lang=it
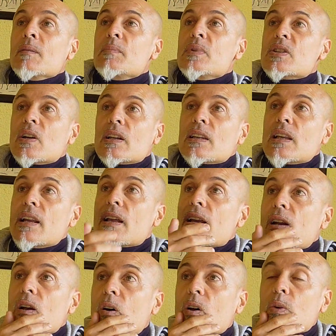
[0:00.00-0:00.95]
bisogna
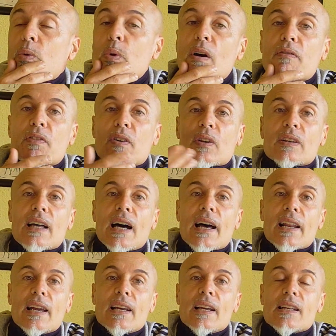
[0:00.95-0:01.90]
tenerne conto e
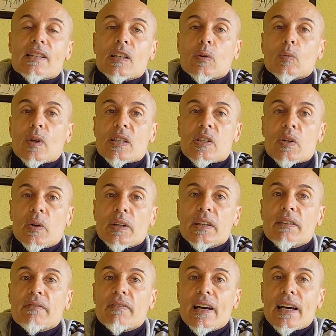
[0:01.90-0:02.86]
affrontare situazioni
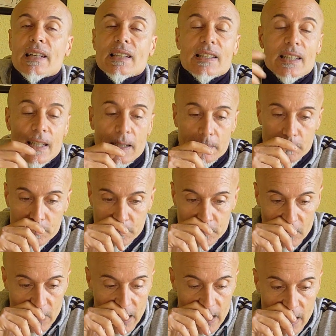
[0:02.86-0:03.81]
diverse
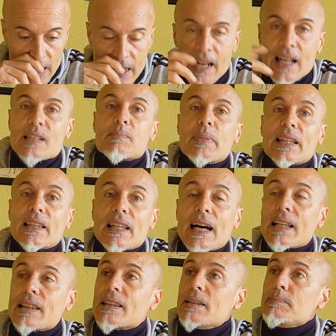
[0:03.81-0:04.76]
eh,
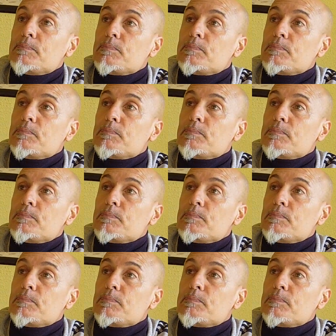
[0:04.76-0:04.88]
inaspettate.